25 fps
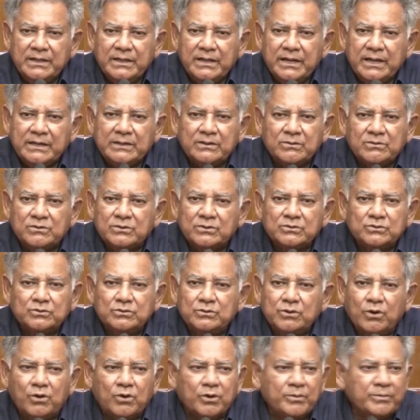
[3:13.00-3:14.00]
এতে কোনো
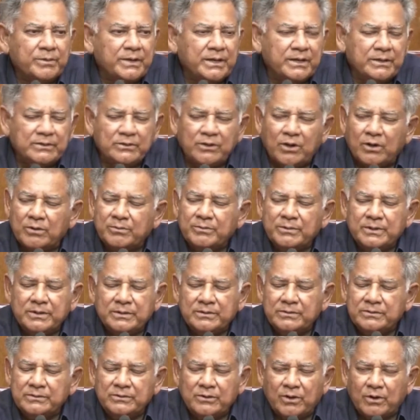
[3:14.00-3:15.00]
ধর্মে ধর্ম
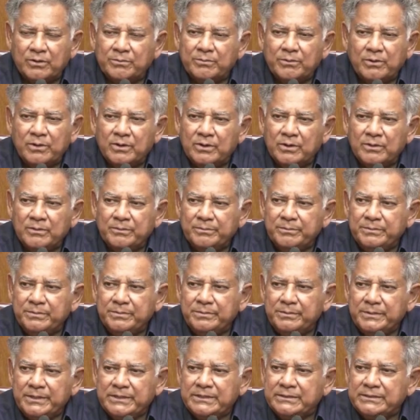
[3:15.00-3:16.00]

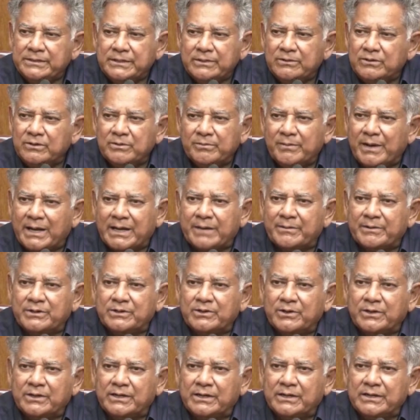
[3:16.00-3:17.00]
ধর্মভিত্তিক কোনো মারামারি
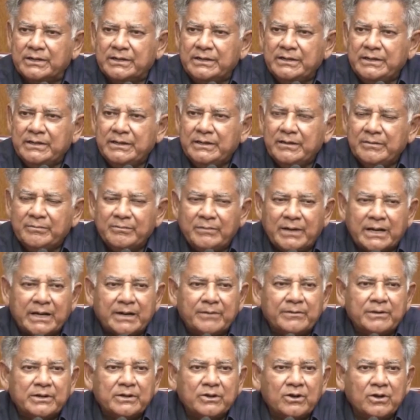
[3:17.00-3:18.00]
হয় না
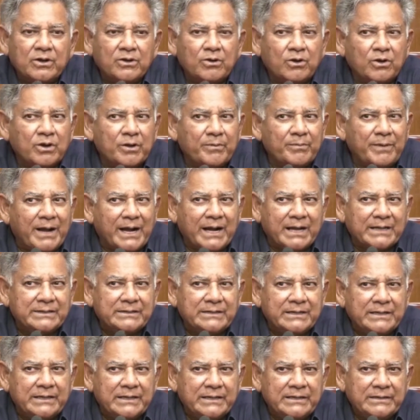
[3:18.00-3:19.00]
মারামারি হয় ওকে ভাগায়
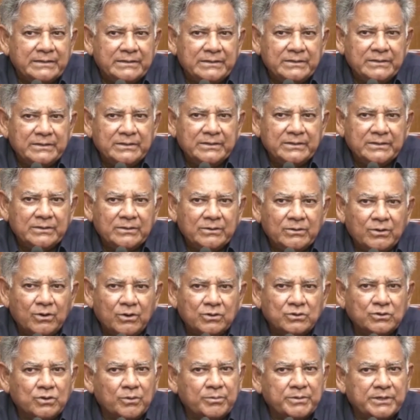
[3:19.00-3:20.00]
দিলে ওর
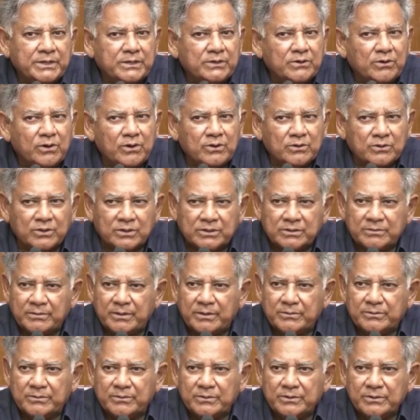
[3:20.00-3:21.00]
জমিটা দখল করতে
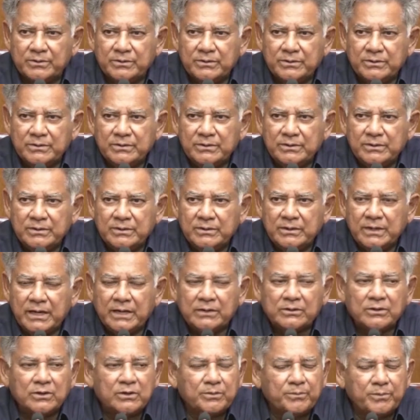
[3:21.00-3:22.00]
পারবো
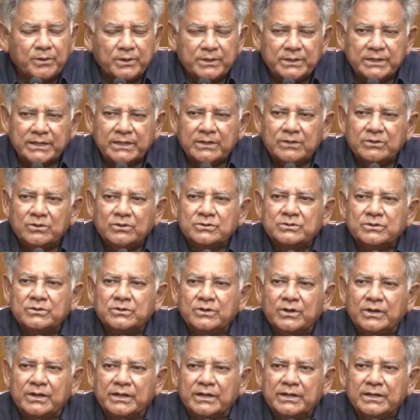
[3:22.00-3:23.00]
এটা হলো পলিটিক্যাল লোকজন
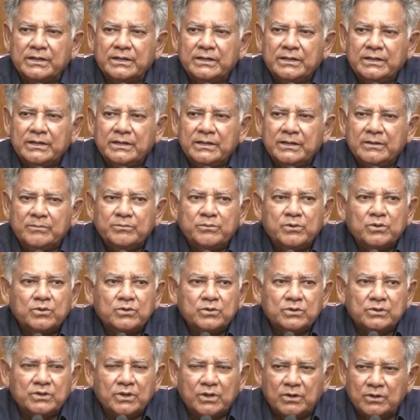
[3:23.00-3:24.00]
করে
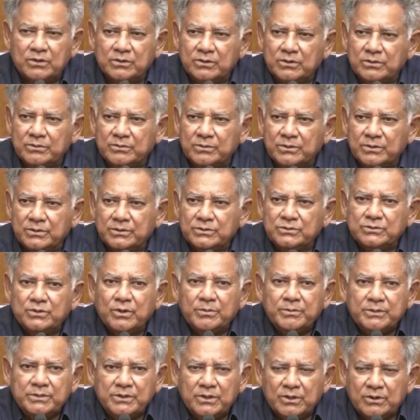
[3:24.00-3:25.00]
পুকুর দখল করব
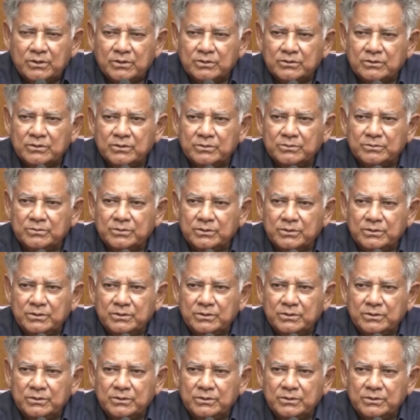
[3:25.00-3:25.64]
জমি দখল করব